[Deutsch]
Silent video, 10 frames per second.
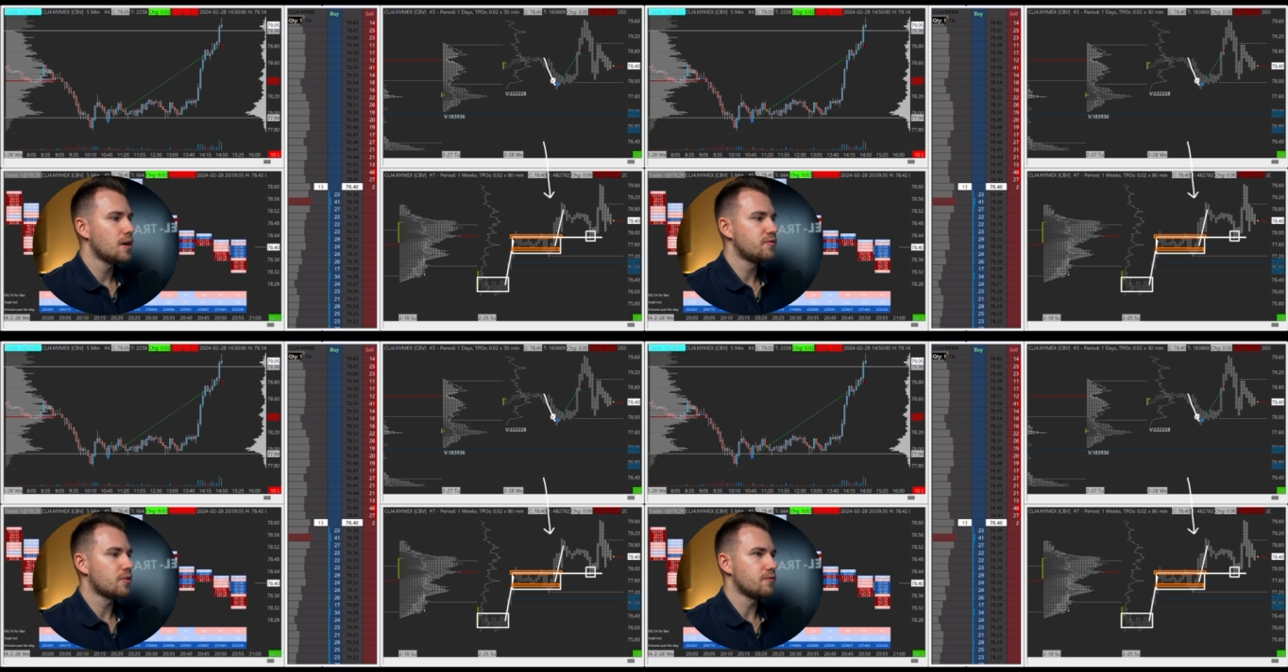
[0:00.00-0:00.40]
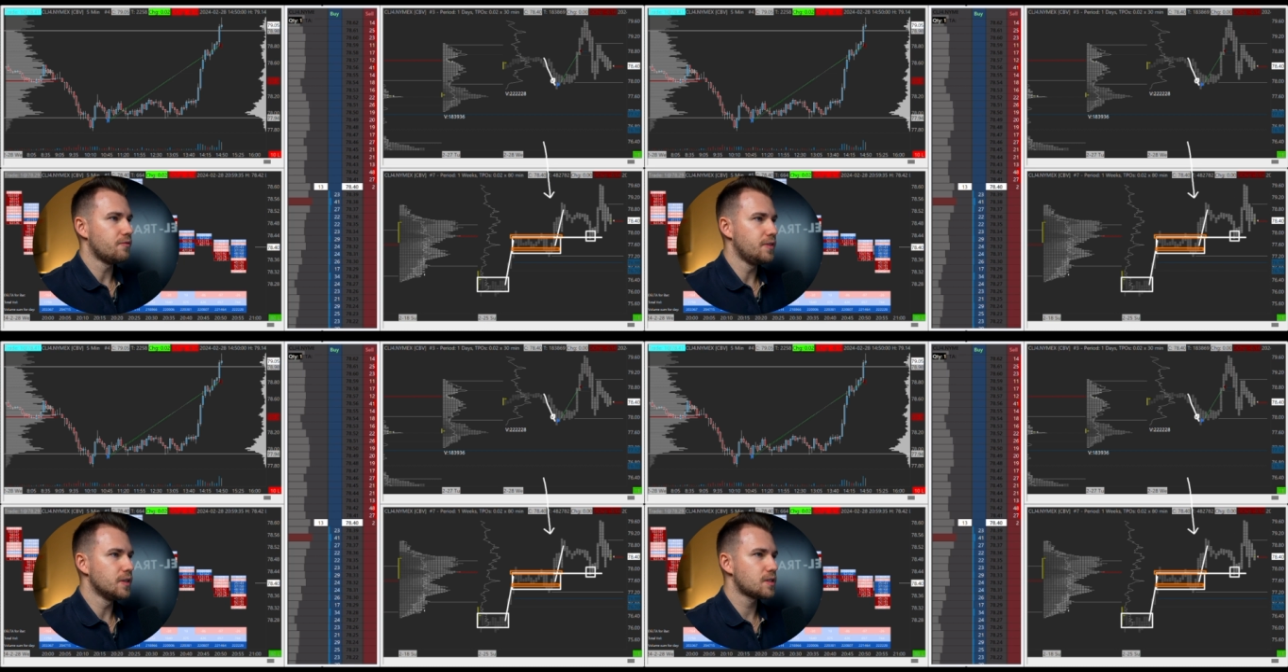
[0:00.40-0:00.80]
vom
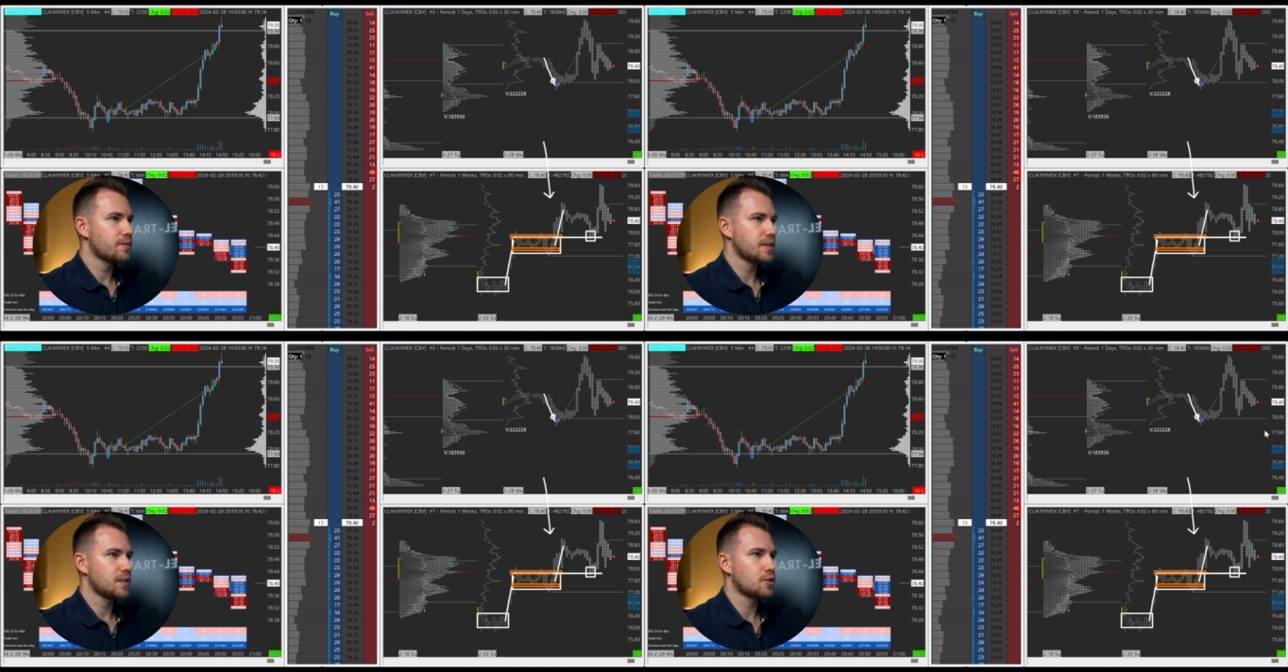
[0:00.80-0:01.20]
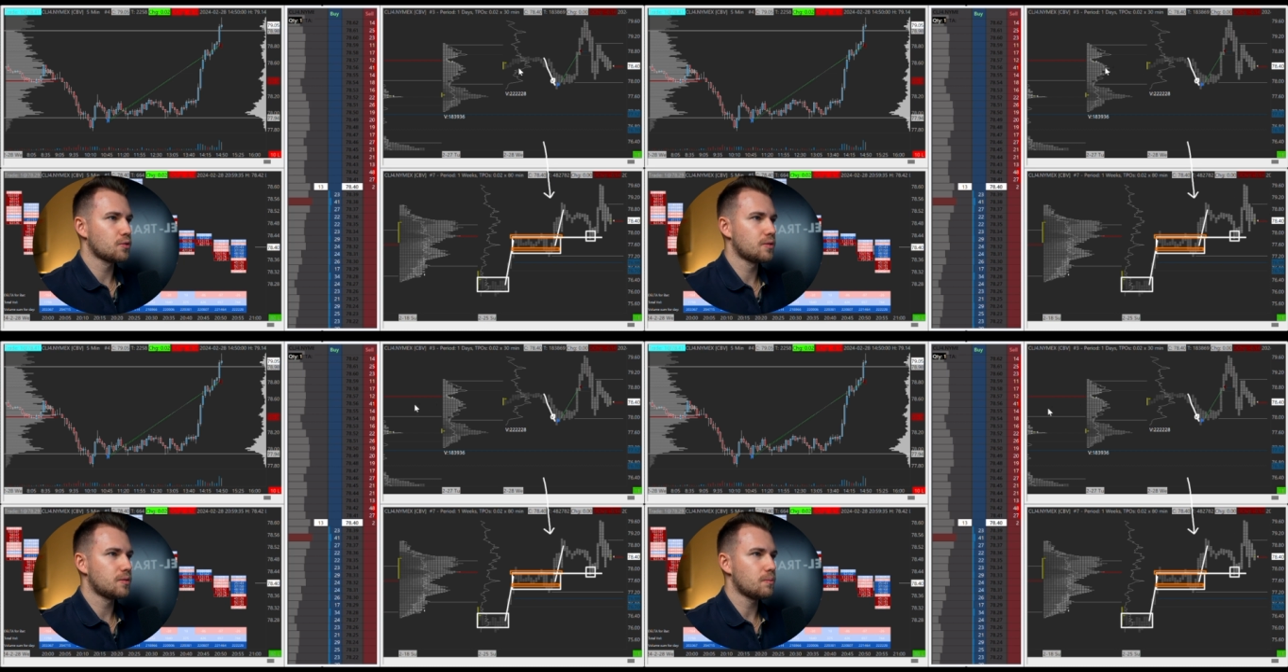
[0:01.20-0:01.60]

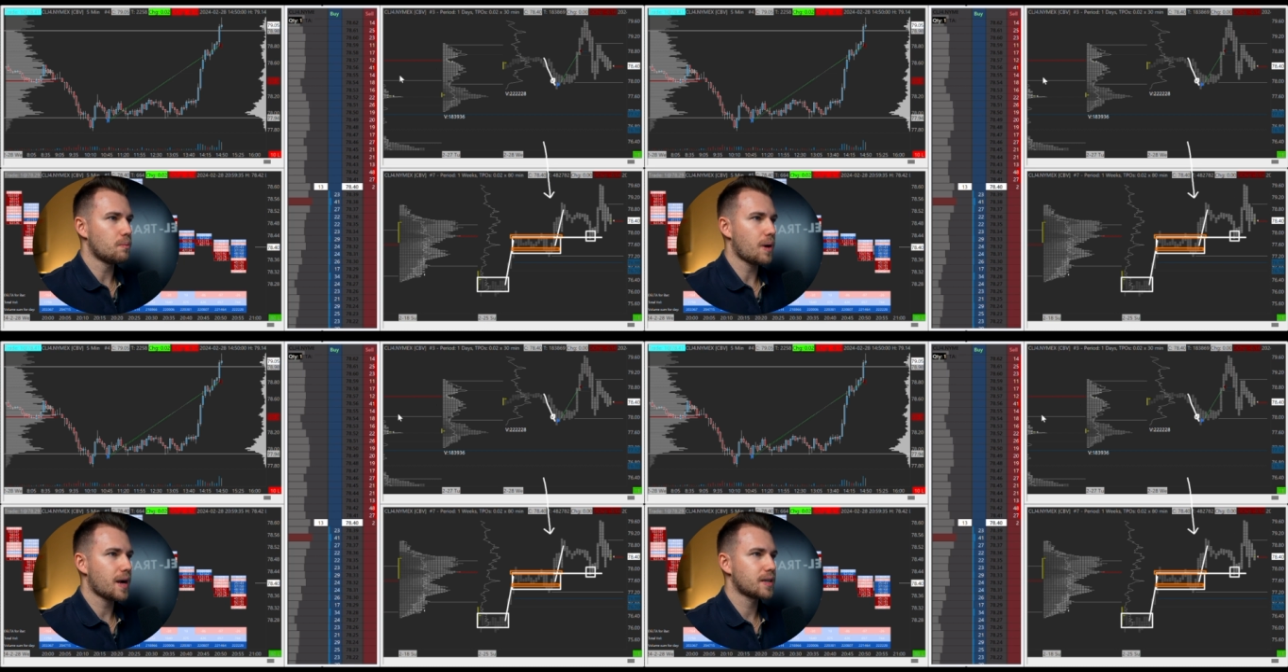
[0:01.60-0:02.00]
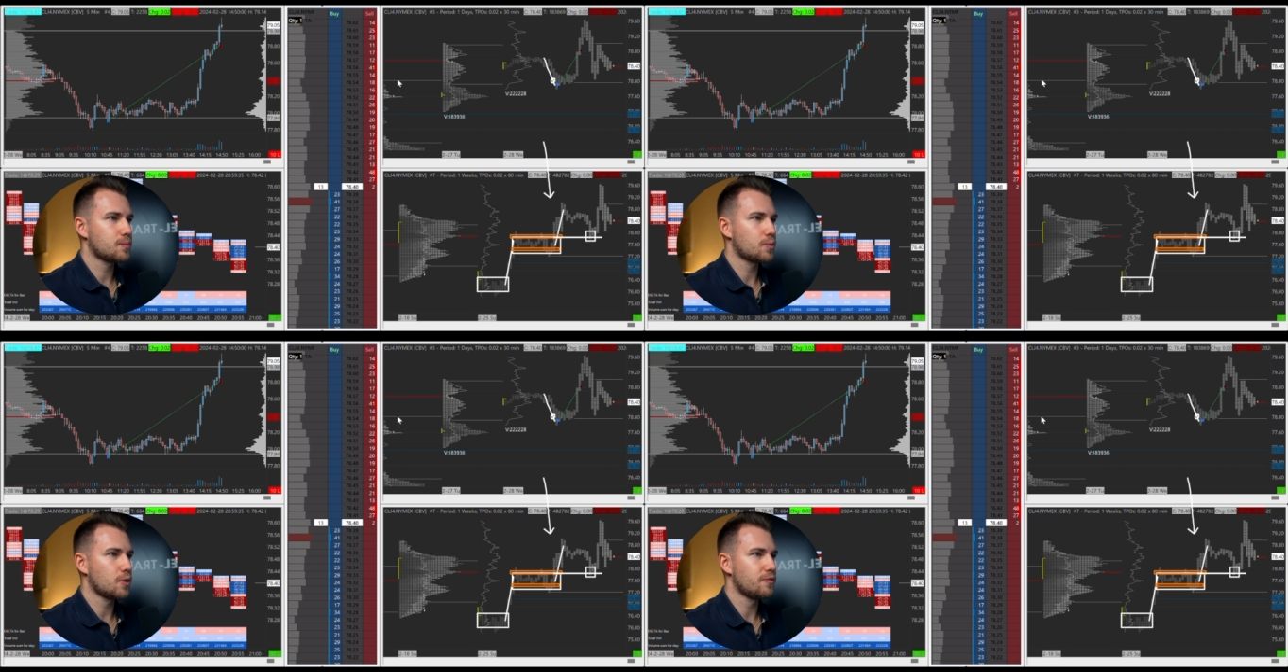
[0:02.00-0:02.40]

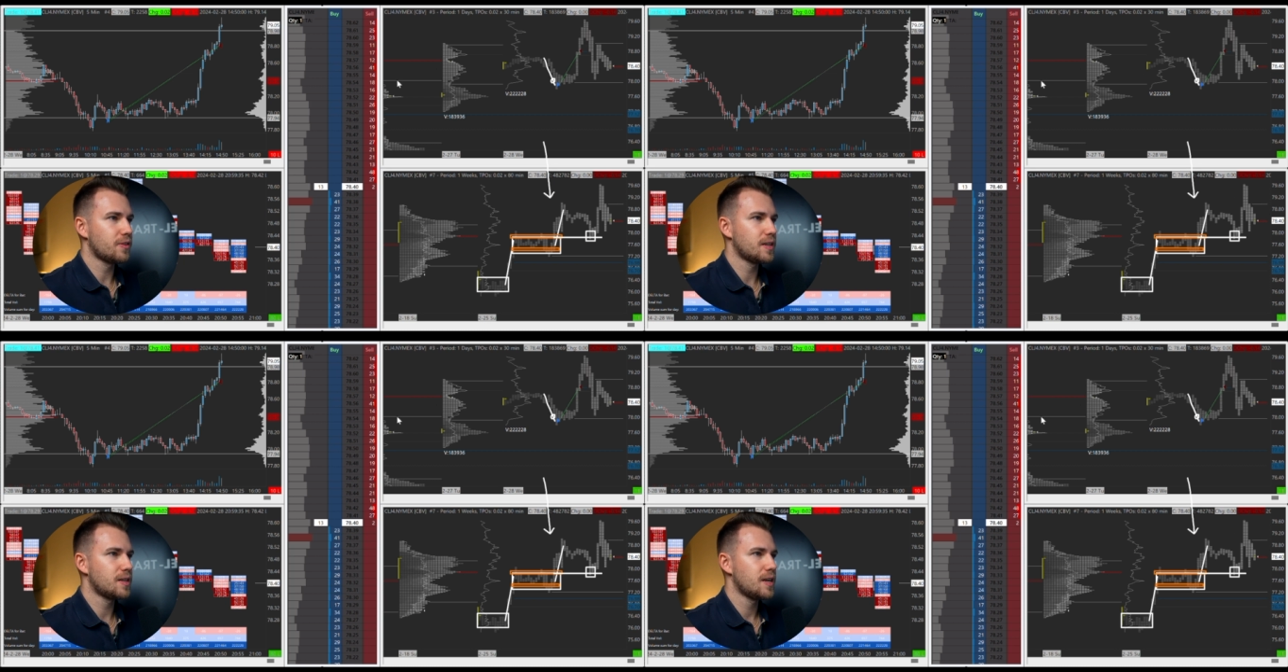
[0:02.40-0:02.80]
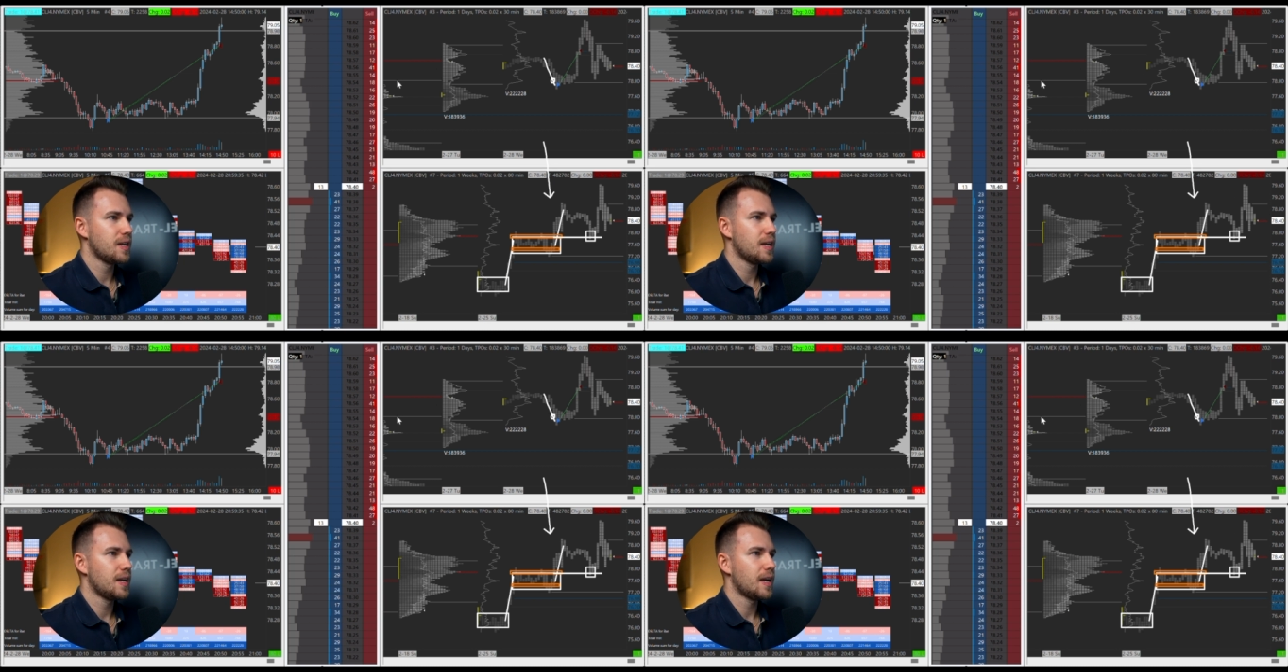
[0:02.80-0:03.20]
24-Stunden-Market-Profile
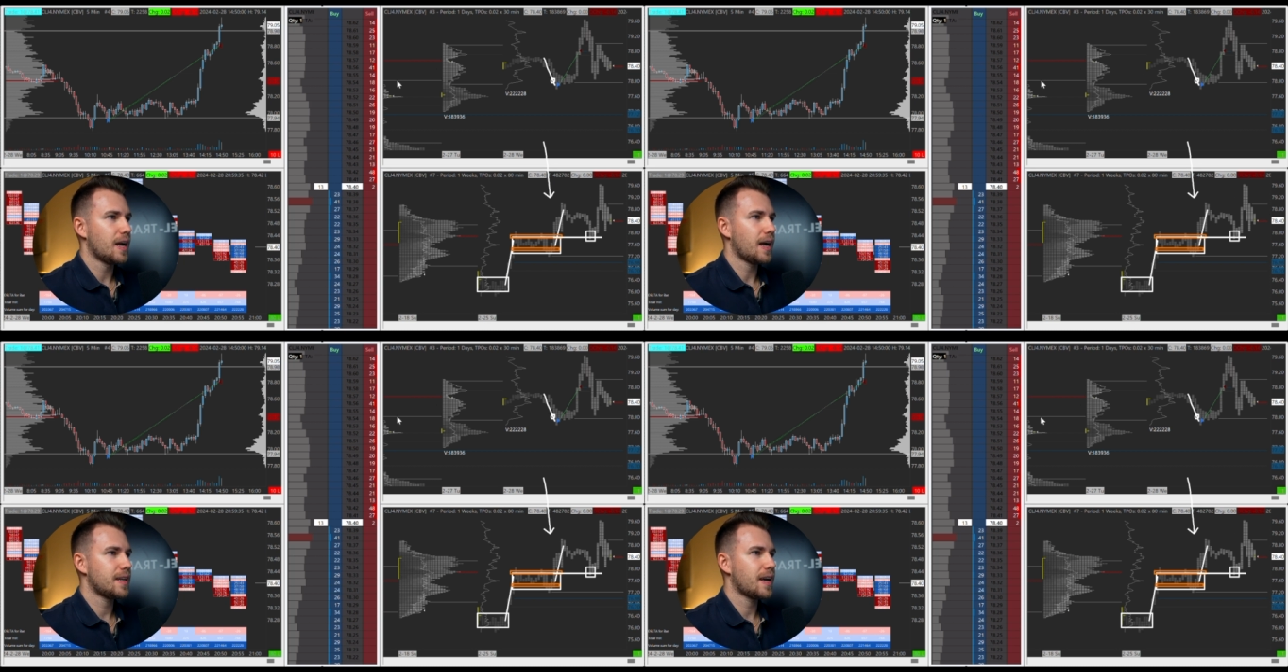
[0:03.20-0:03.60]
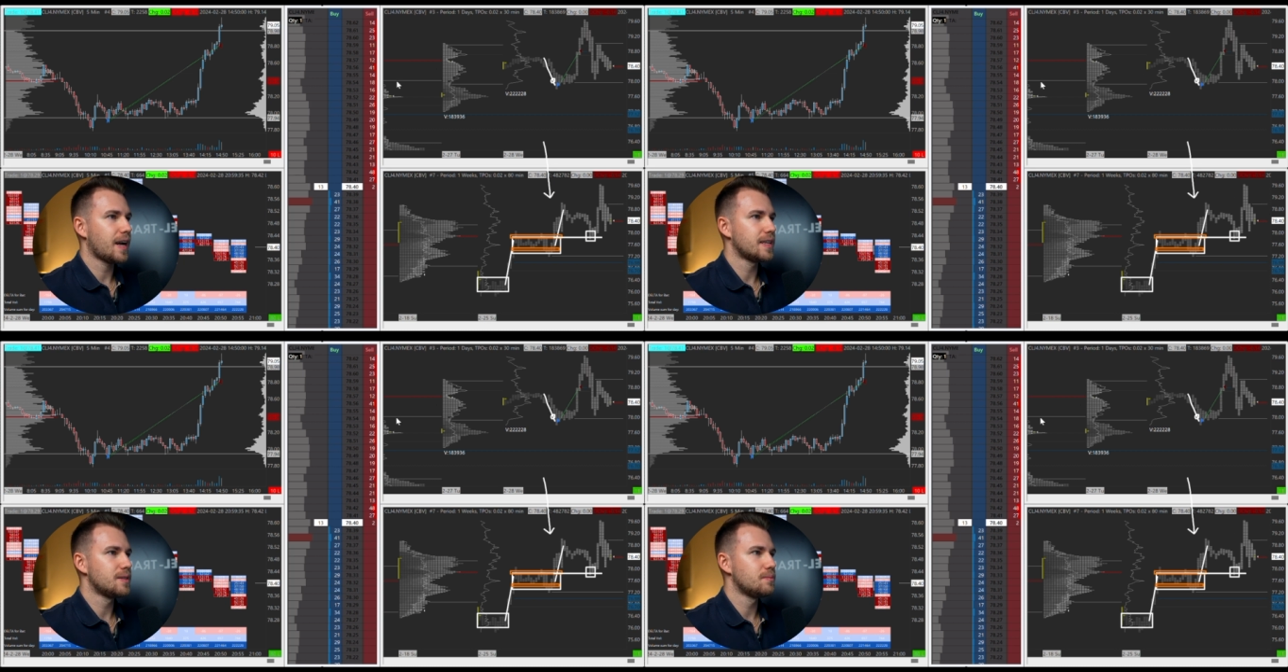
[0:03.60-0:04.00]
an
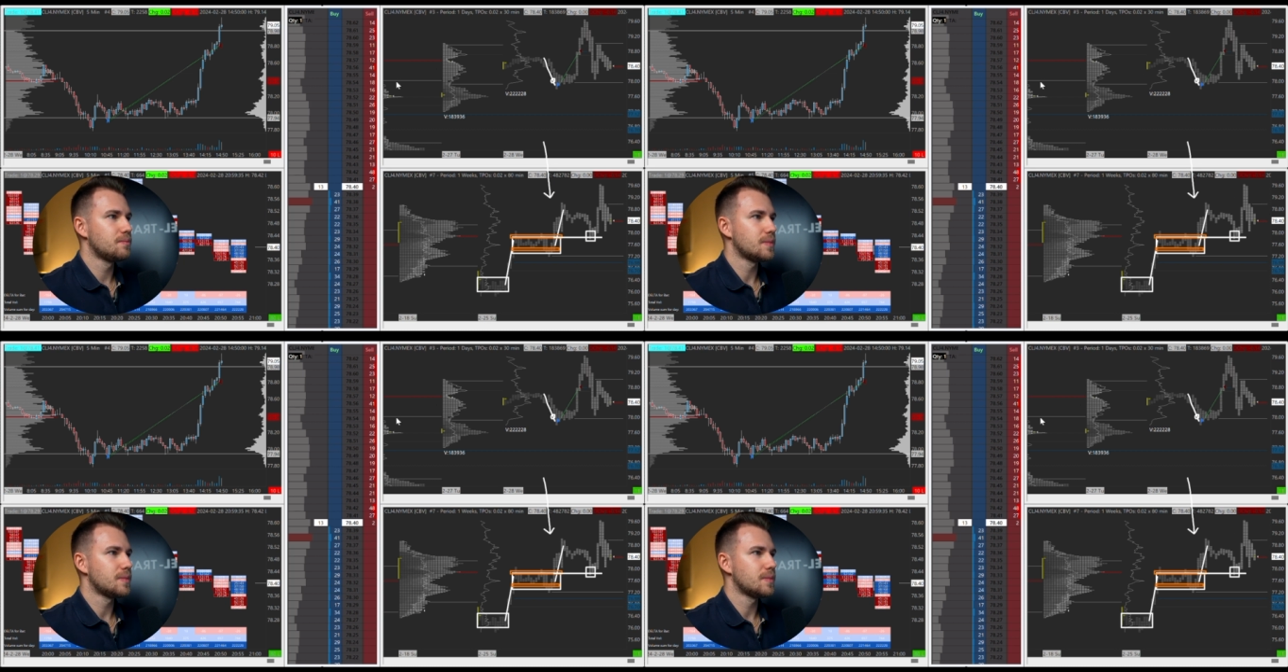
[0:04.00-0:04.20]
einem